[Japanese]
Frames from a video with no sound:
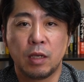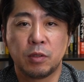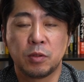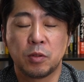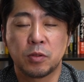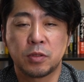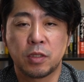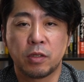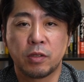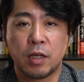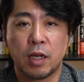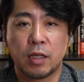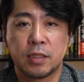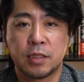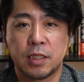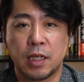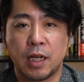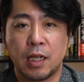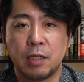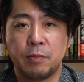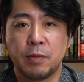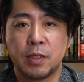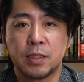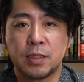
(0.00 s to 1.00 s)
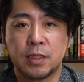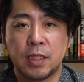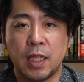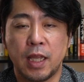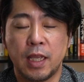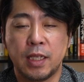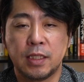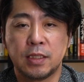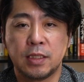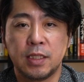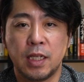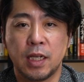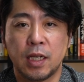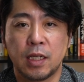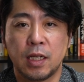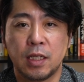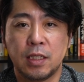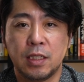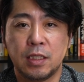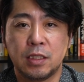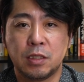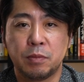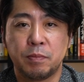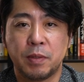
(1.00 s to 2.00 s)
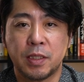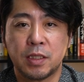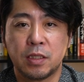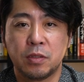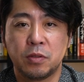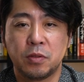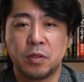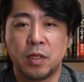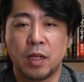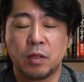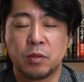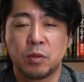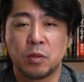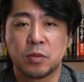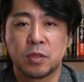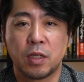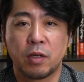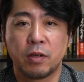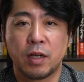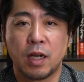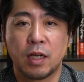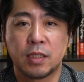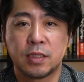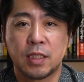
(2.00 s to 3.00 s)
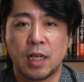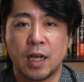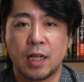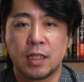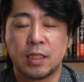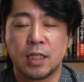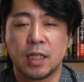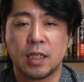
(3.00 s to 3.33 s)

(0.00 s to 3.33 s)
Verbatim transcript: 不動産の価格下がりまして、1年間で20%くらい不動産の価格下がっ